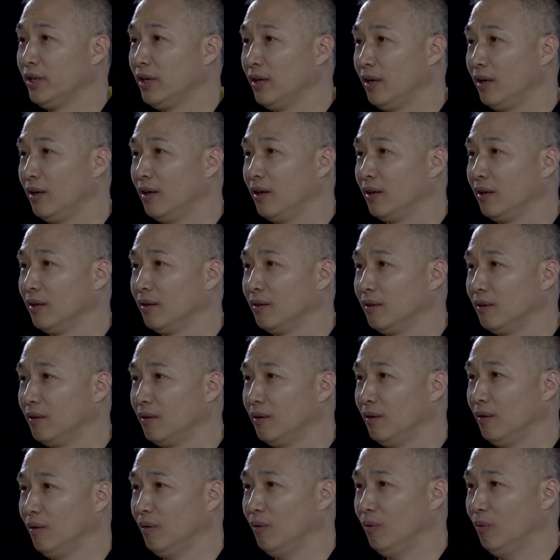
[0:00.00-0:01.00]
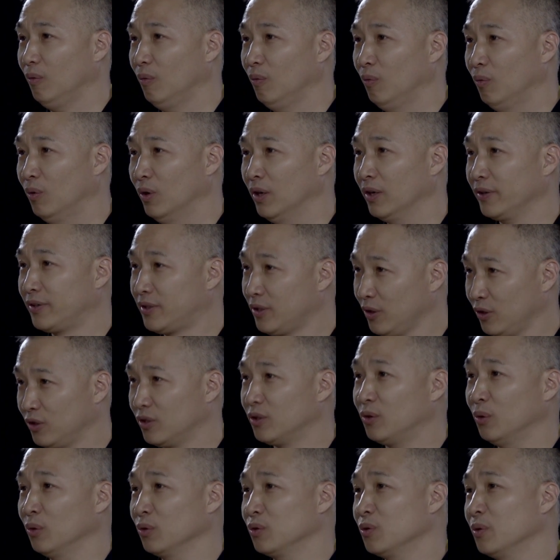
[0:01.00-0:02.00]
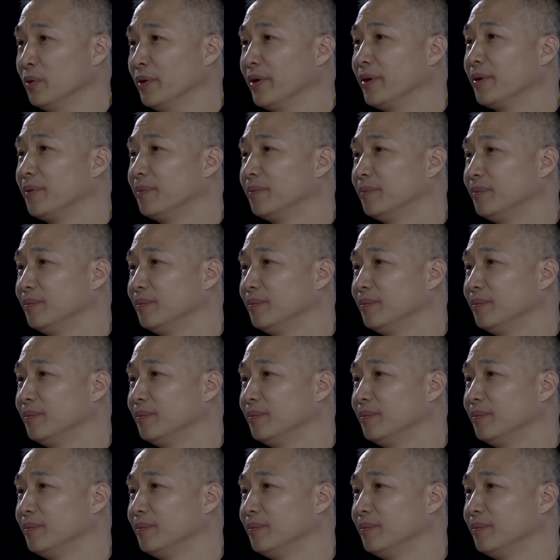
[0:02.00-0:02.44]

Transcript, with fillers: 得，我就是董存瑞，